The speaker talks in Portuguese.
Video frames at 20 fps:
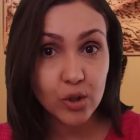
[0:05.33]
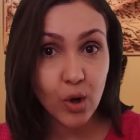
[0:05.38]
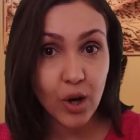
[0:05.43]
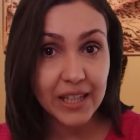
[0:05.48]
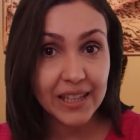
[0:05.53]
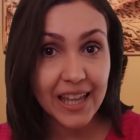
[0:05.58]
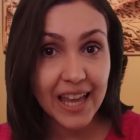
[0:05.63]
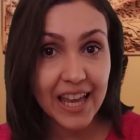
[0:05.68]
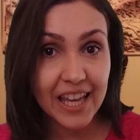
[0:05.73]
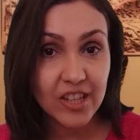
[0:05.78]
e
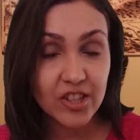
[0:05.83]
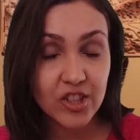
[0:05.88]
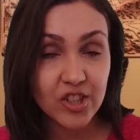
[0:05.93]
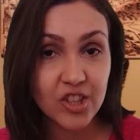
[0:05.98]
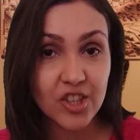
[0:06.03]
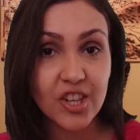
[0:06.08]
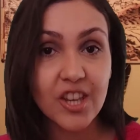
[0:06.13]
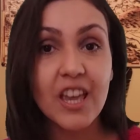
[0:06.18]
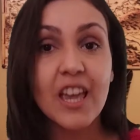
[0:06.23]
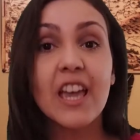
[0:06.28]

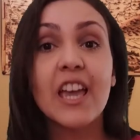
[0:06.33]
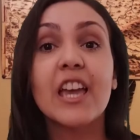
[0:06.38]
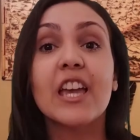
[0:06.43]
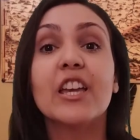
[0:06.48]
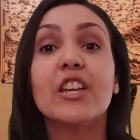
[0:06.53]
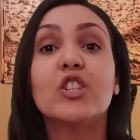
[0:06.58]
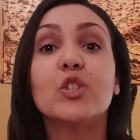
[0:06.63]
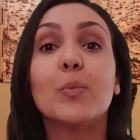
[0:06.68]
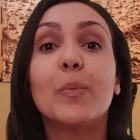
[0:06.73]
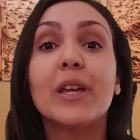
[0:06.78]
nordeste
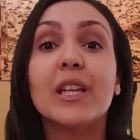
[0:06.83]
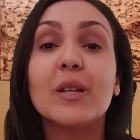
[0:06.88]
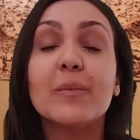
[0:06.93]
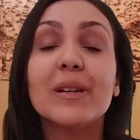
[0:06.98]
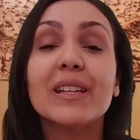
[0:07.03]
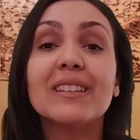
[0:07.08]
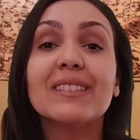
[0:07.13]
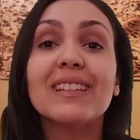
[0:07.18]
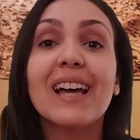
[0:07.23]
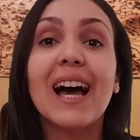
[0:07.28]

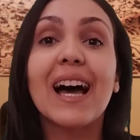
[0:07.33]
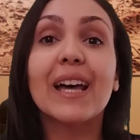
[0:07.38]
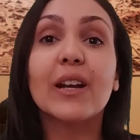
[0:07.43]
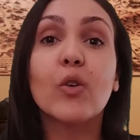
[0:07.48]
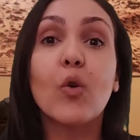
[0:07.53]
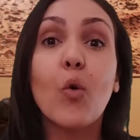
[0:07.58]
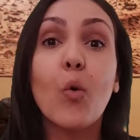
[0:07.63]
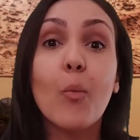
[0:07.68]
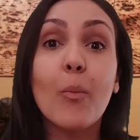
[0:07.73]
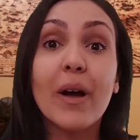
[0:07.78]

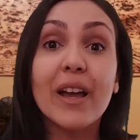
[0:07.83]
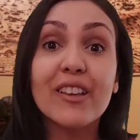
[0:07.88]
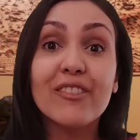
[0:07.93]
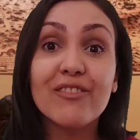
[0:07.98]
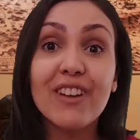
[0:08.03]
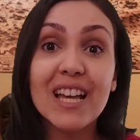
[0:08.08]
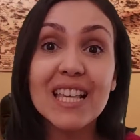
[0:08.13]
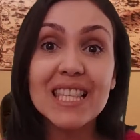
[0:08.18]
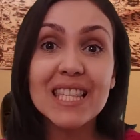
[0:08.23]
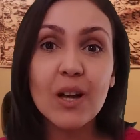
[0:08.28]
experimentaram uma
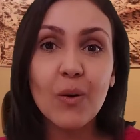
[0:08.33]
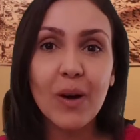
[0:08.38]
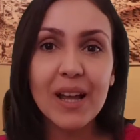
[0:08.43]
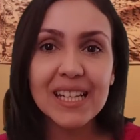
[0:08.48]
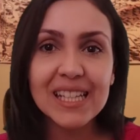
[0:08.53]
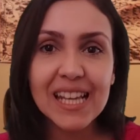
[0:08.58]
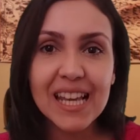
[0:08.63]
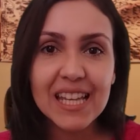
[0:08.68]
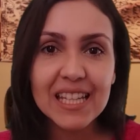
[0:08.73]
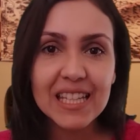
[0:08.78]
invasão
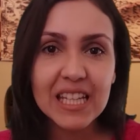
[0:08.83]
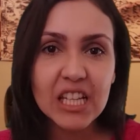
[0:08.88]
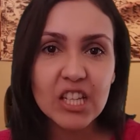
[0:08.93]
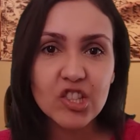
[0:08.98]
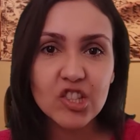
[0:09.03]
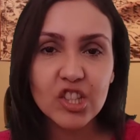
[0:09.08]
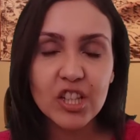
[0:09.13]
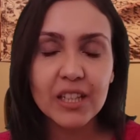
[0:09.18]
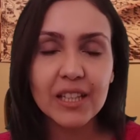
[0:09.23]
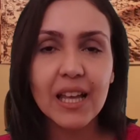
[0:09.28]

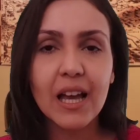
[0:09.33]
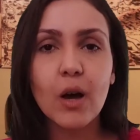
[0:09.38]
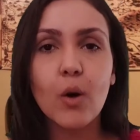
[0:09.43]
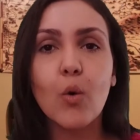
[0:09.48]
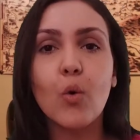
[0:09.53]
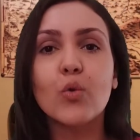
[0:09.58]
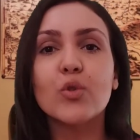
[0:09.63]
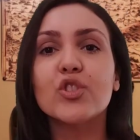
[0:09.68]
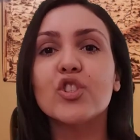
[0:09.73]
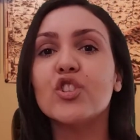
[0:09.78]

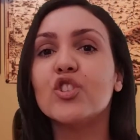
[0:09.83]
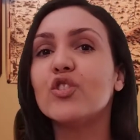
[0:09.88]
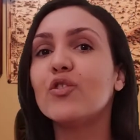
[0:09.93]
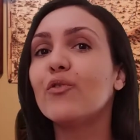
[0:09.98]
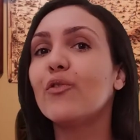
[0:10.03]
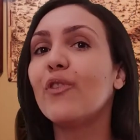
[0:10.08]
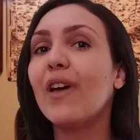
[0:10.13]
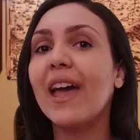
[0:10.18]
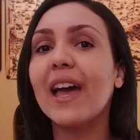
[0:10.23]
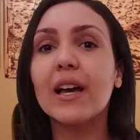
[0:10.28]
alienígena onde
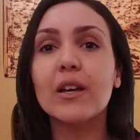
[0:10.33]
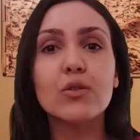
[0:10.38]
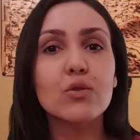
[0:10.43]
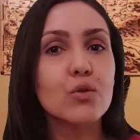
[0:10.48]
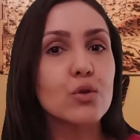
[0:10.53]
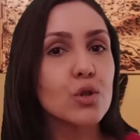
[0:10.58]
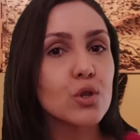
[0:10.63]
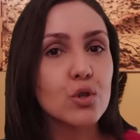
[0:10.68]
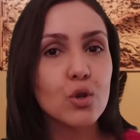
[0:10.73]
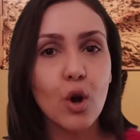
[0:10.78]

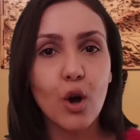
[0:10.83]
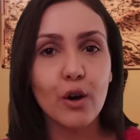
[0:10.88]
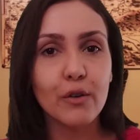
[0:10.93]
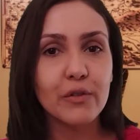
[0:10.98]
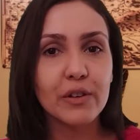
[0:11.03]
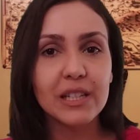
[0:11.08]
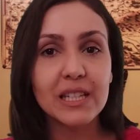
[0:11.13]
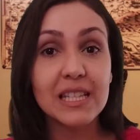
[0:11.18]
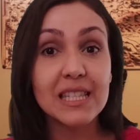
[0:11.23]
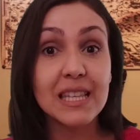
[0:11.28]
diversos
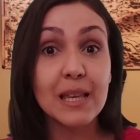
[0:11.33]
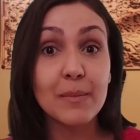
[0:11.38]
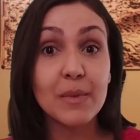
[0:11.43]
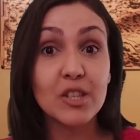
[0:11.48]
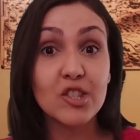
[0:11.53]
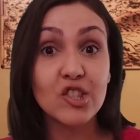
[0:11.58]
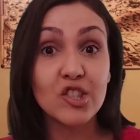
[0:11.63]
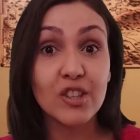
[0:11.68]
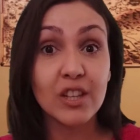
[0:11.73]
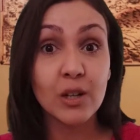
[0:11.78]
OVNIs
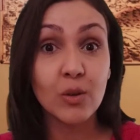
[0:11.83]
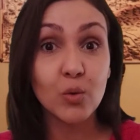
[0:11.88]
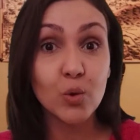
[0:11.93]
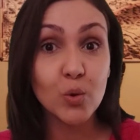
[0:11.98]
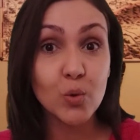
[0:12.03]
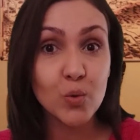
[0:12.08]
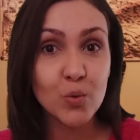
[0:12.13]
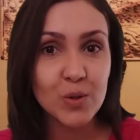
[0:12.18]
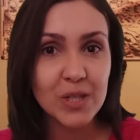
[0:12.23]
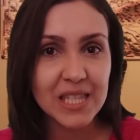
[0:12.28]
emitiram
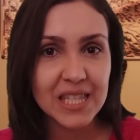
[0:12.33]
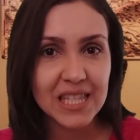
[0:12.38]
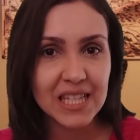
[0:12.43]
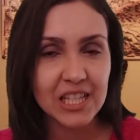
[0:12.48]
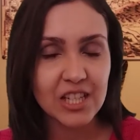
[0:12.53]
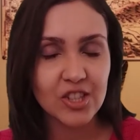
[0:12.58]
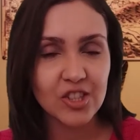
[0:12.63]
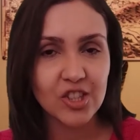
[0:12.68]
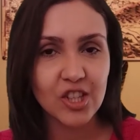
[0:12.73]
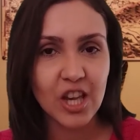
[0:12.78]

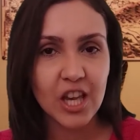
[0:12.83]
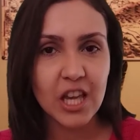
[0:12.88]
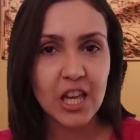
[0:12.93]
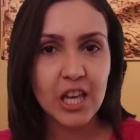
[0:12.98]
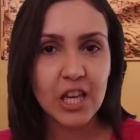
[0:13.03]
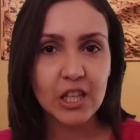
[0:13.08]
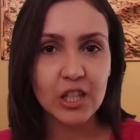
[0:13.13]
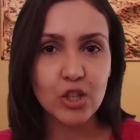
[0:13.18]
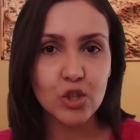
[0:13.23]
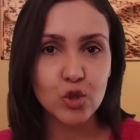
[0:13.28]
luzes
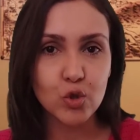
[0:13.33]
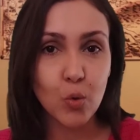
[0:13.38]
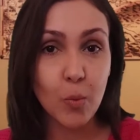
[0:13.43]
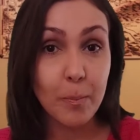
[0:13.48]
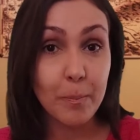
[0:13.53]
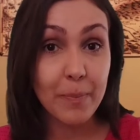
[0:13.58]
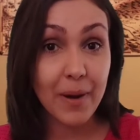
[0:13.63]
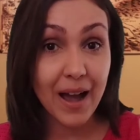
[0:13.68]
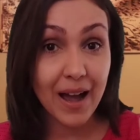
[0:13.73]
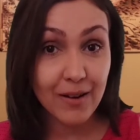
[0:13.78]
que
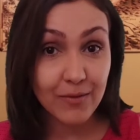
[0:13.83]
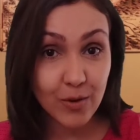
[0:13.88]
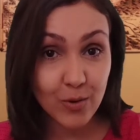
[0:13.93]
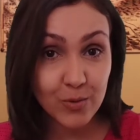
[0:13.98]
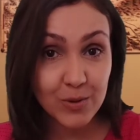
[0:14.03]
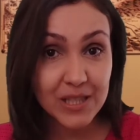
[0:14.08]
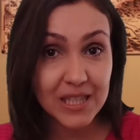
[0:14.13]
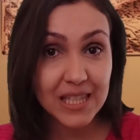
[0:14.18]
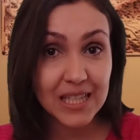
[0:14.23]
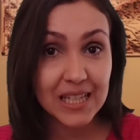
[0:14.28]

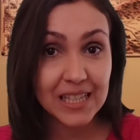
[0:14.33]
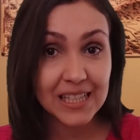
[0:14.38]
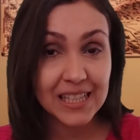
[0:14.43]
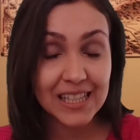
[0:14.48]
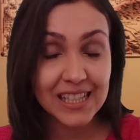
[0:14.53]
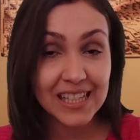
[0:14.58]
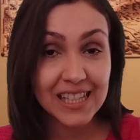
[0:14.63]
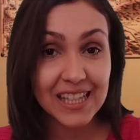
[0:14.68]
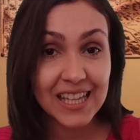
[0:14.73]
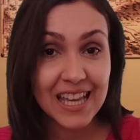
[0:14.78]
chupavam
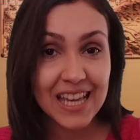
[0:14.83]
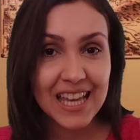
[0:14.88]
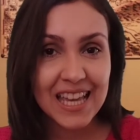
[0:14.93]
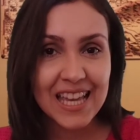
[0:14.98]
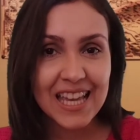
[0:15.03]
sangue